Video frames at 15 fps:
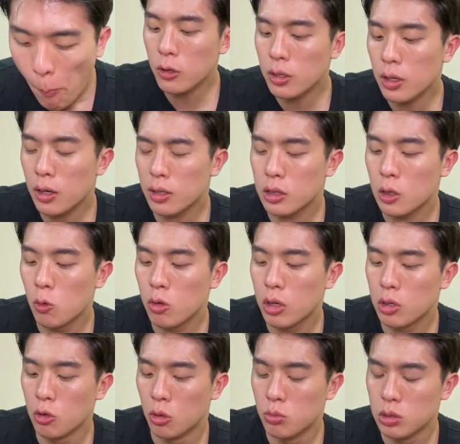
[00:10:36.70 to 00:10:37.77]
상인에 갔다
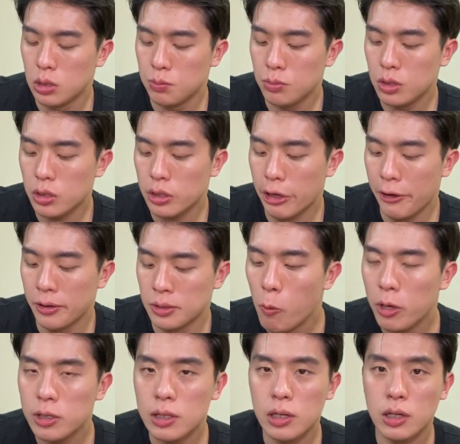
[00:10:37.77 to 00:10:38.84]
오기가 너무 힘든 게
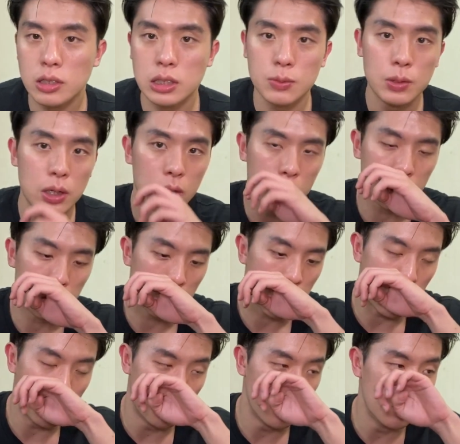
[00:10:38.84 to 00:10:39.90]
회사랑 집이랑은
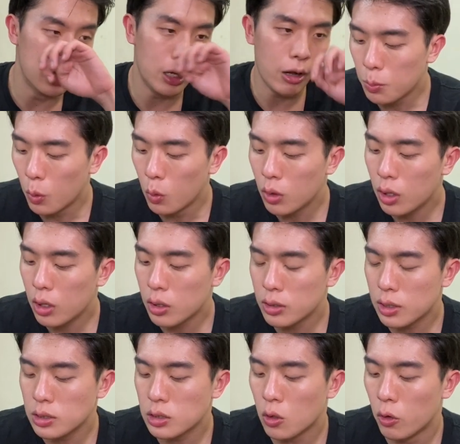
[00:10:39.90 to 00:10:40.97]
그렇게 안 먼데 본가랑은
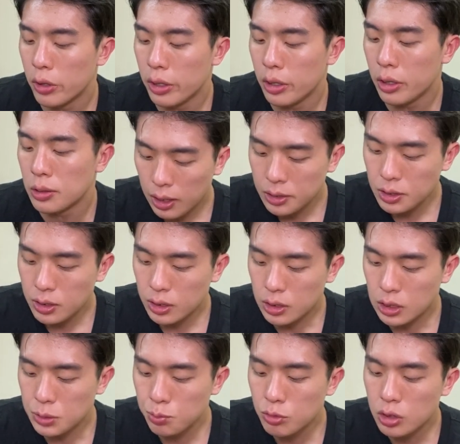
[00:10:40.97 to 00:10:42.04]
사실 거의
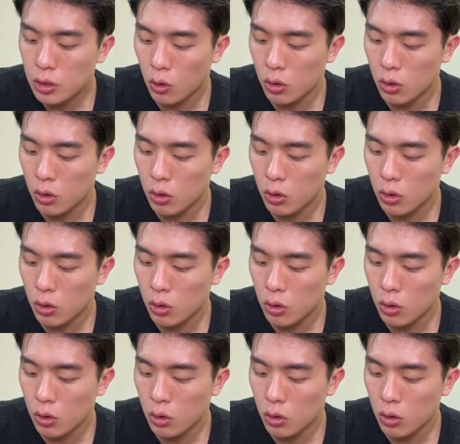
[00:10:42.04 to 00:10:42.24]
1시간 20분이